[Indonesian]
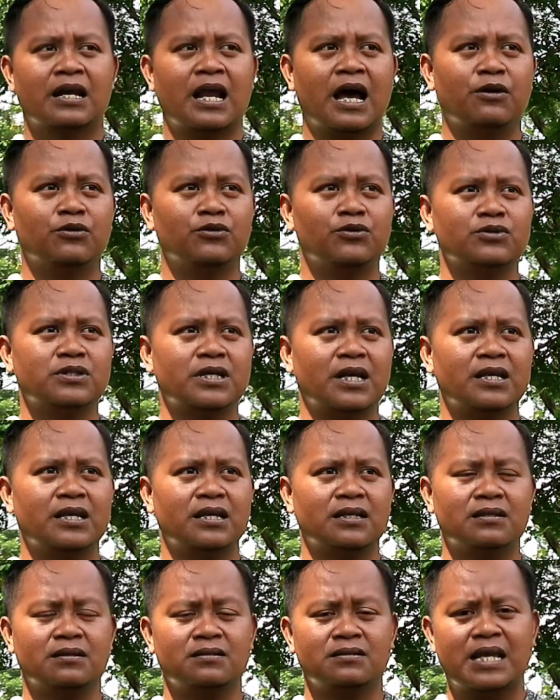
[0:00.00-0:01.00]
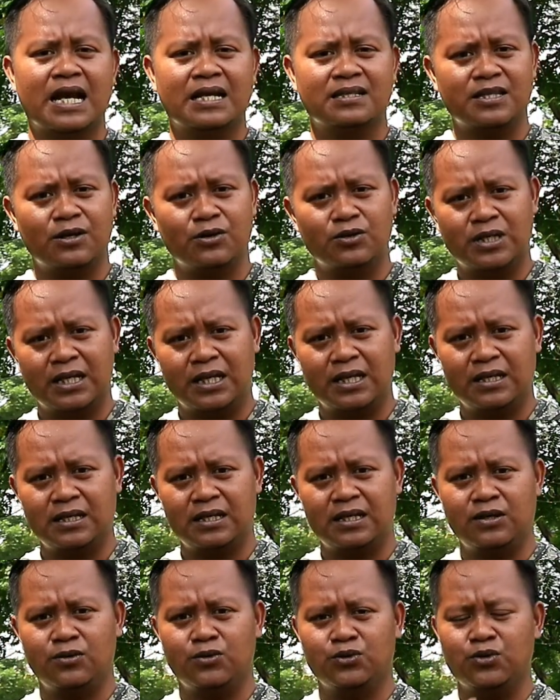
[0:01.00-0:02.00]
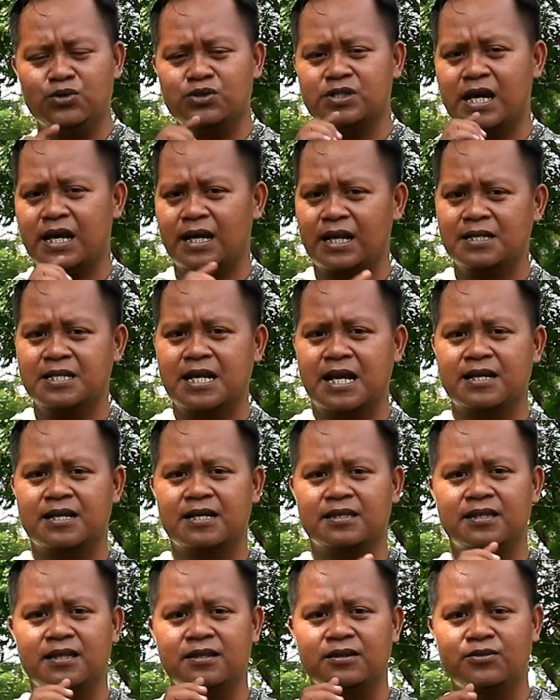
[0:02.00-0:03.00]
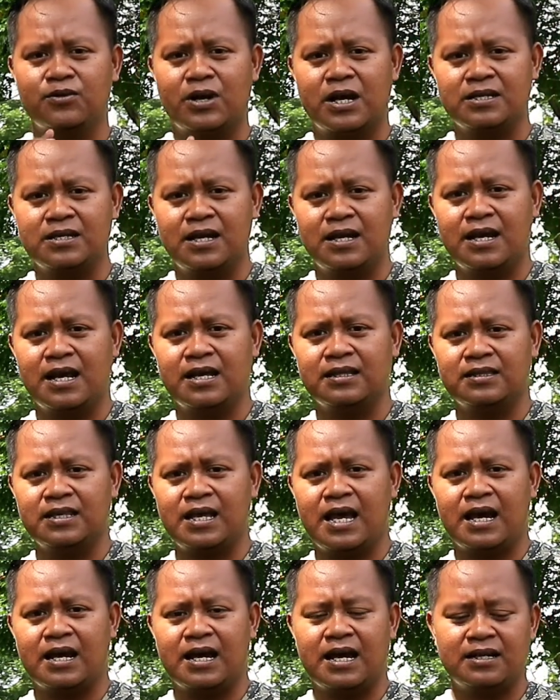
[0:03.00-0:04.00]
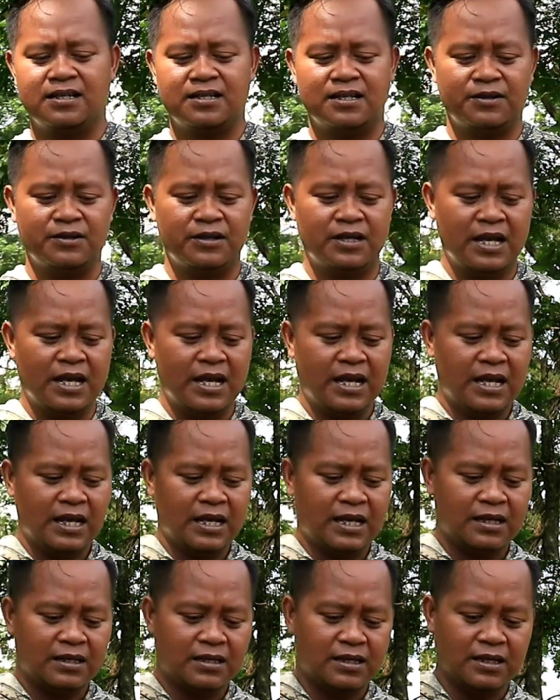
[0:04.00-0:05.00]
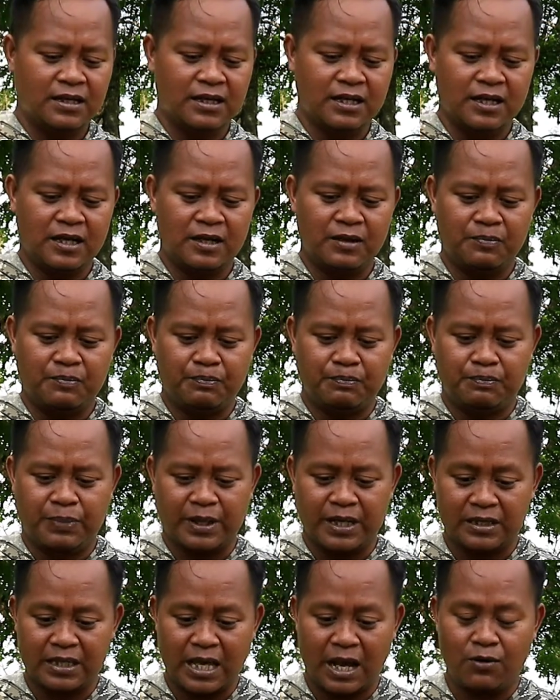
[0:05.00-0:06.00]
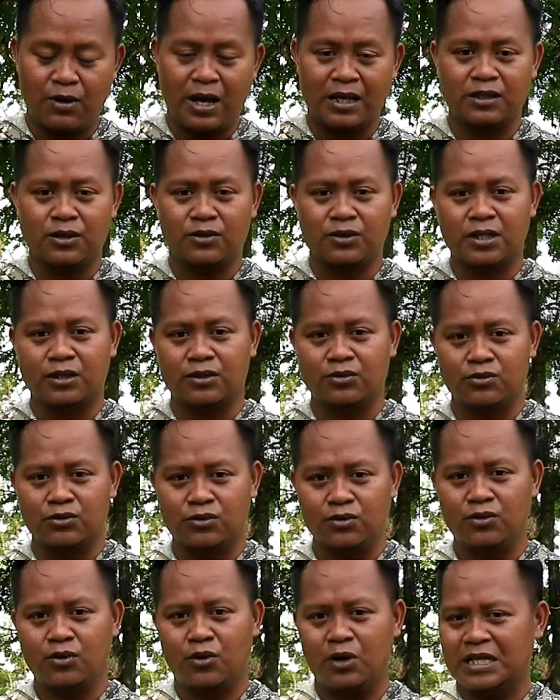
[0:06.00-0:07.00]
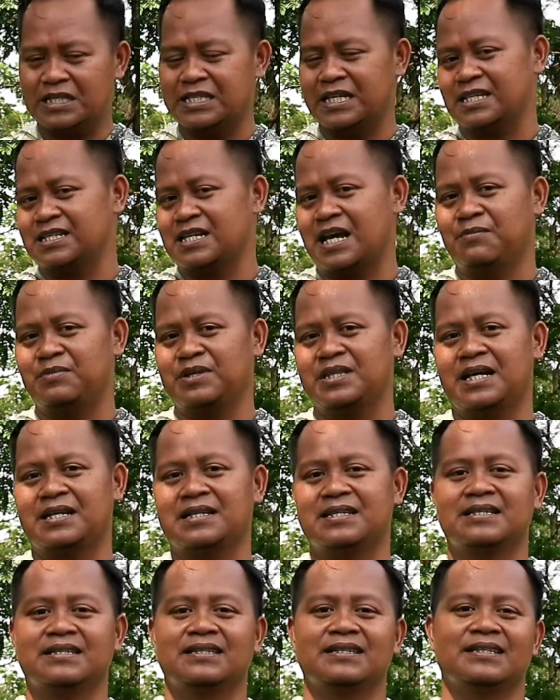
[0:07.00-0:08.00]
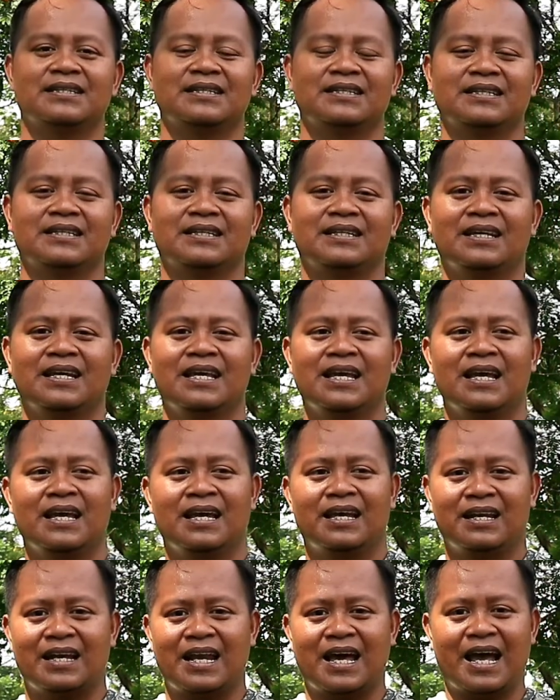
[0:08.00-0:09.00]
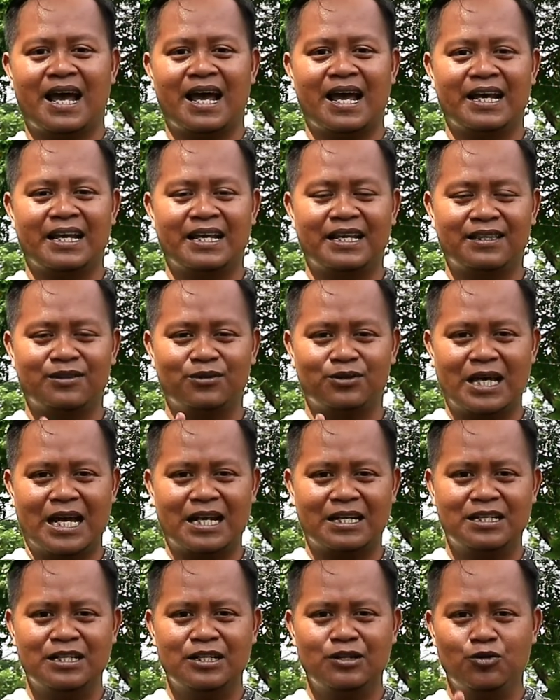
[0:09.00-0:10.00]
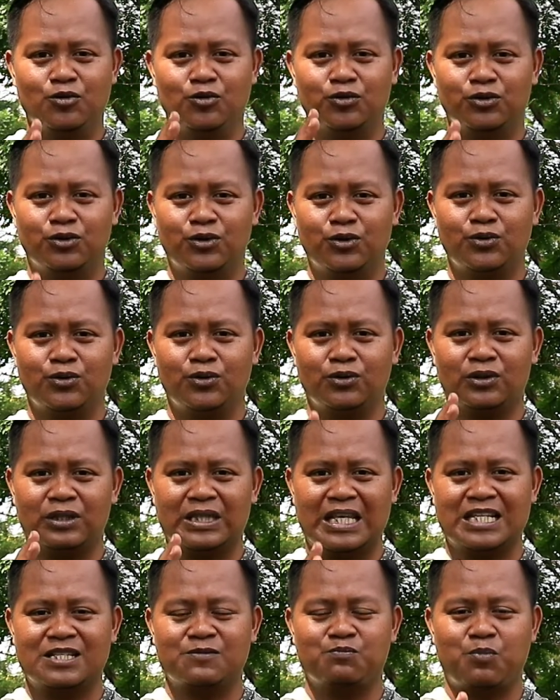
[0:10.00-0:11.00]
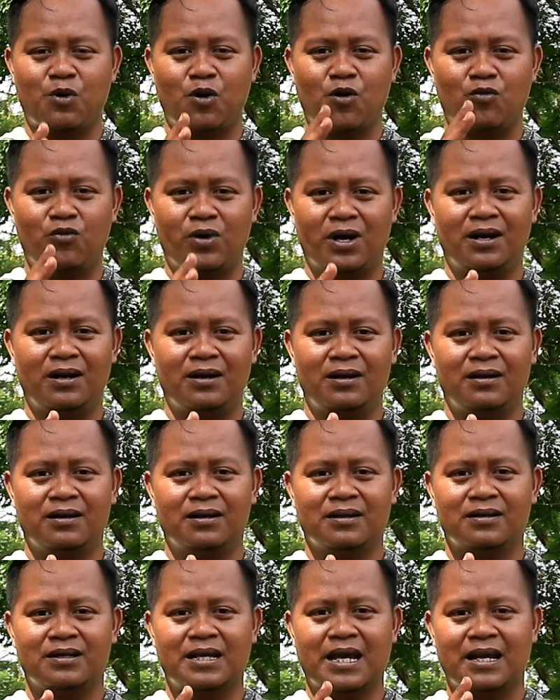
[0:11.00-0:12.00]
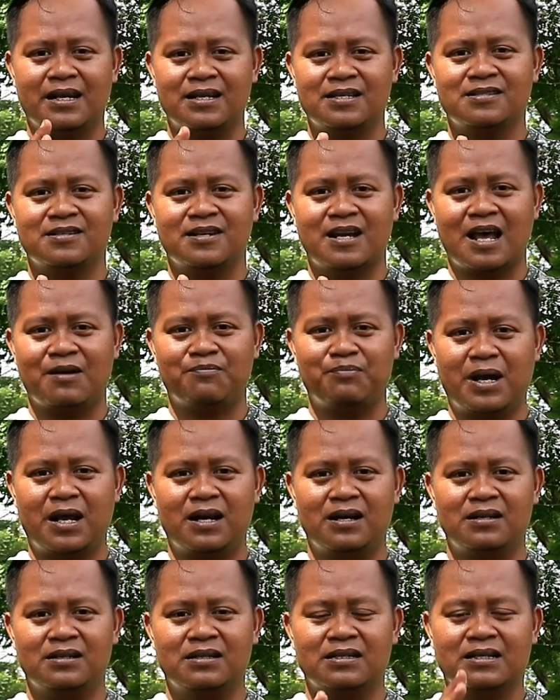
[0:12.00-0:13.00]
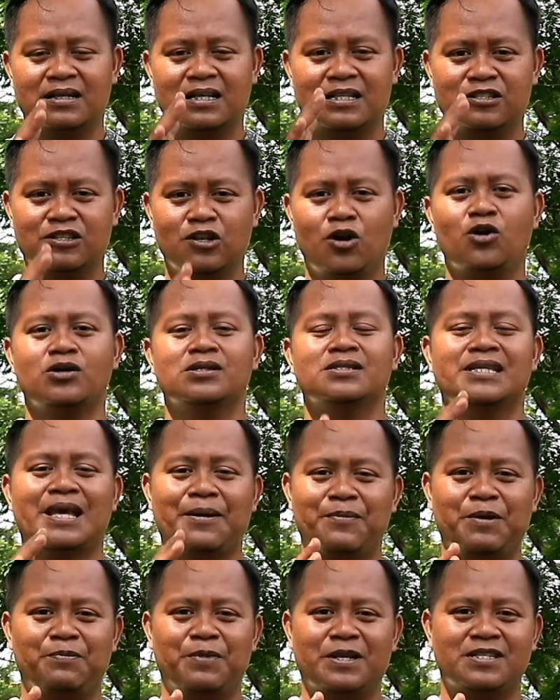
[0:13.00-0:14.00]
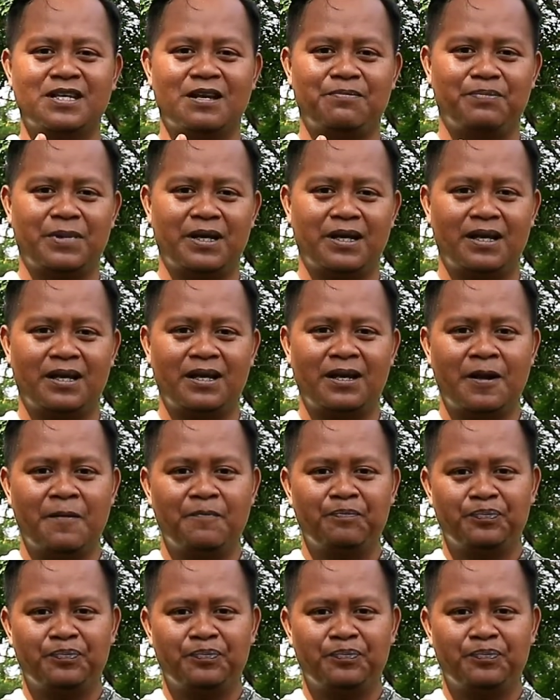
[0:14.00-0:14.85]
Nah, untuk cara yang COD ini untuk syarat dan ketentuannya nanti akan di diberitahu atau dituntun oleh CS kami tadi. Nah, itu tadi untuk tes power dari senapan gejluk semi PCP